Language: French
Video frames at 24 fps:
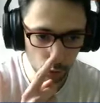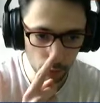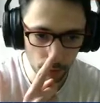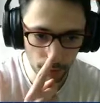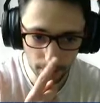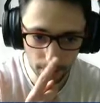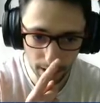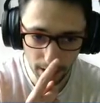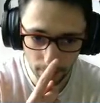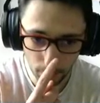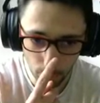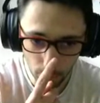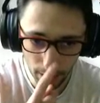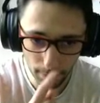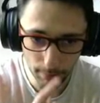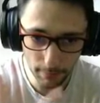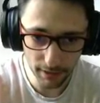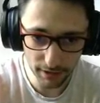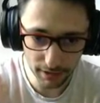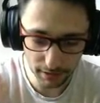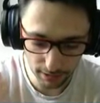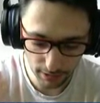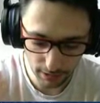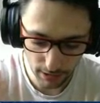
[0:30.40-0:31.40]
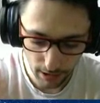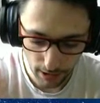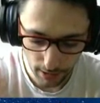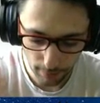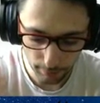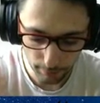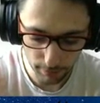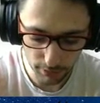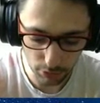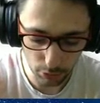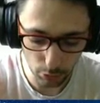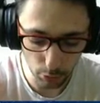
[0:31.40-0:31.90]
lui ai mis la volée basse
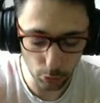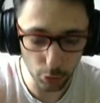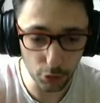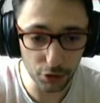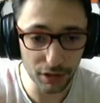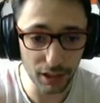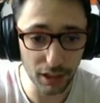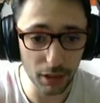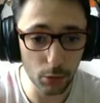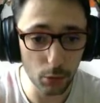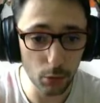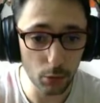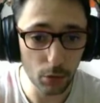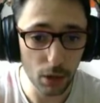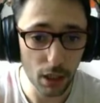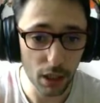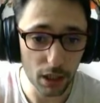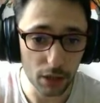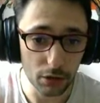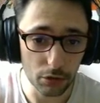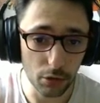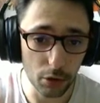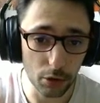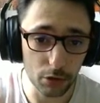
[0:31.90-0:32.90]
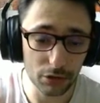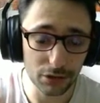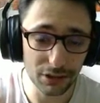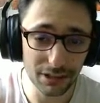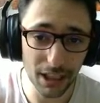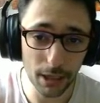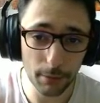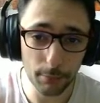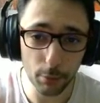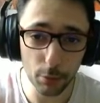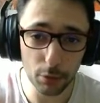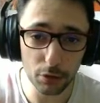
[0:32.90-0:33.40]
parce que le Sano donne
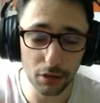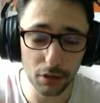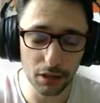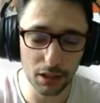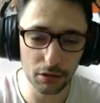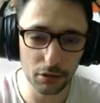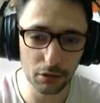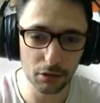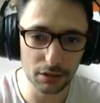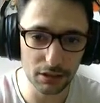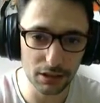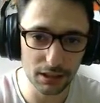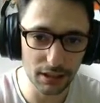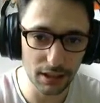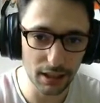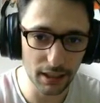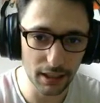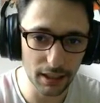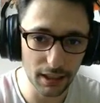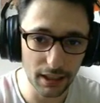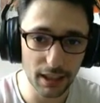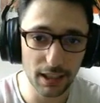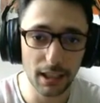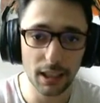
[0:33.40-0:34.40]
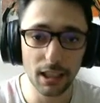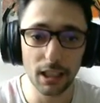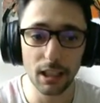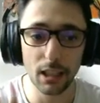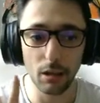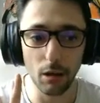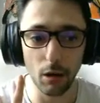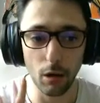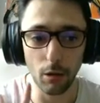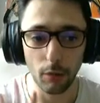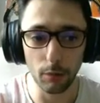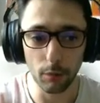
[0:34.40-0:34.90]
5% d'intensité
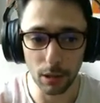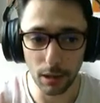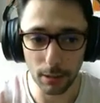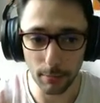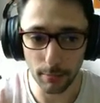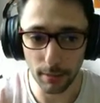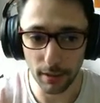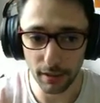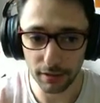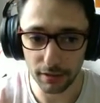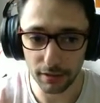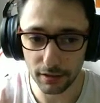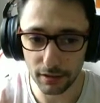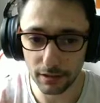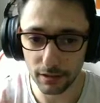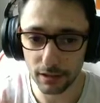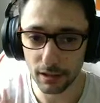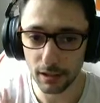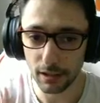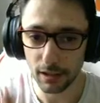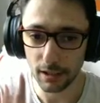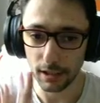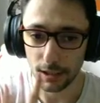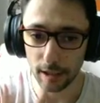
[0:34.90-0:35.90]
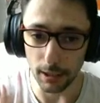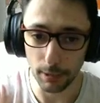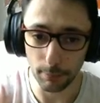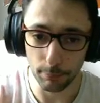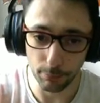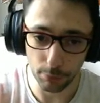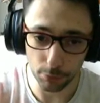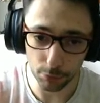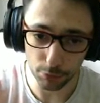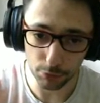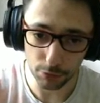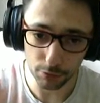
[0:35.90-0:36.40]
en volée basse et
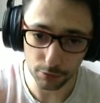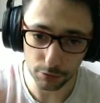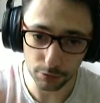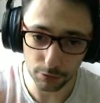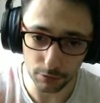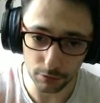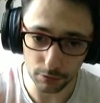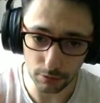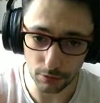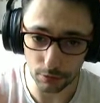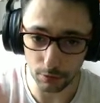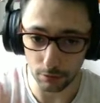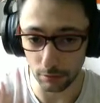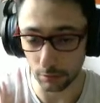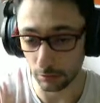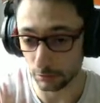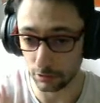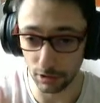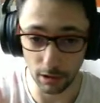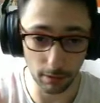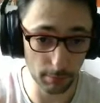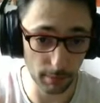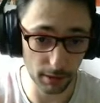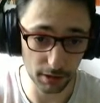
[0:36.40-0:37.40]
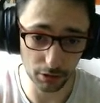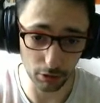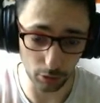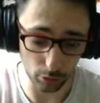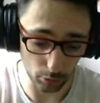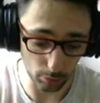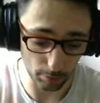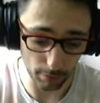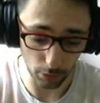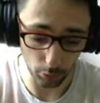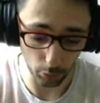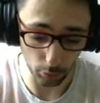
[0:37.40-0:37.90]
plus euh, c'est un placeur
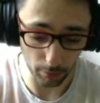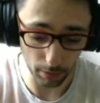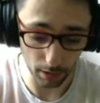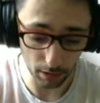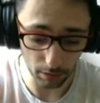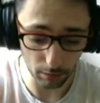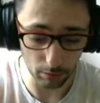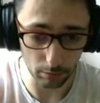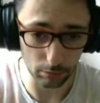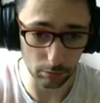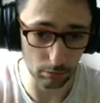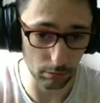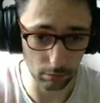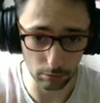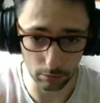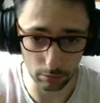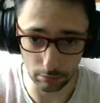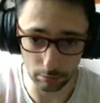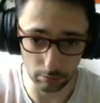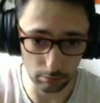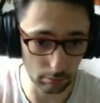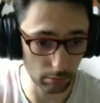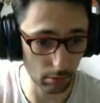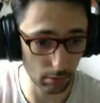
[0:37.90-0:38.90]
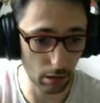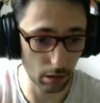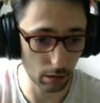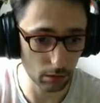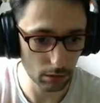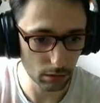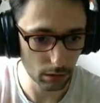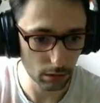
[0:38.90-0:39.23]
de ballon bas donc euh, voilà.